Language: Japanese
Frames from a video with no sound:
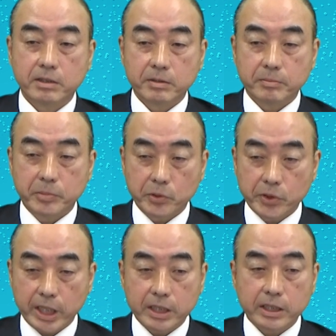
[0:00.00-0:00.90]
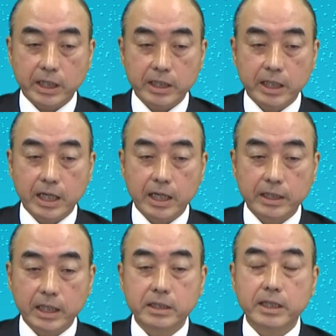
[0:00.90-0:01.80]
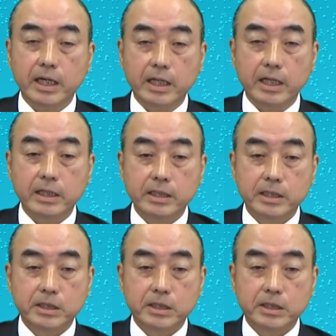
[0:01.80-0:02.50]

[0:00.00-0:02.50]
病原体が何であれ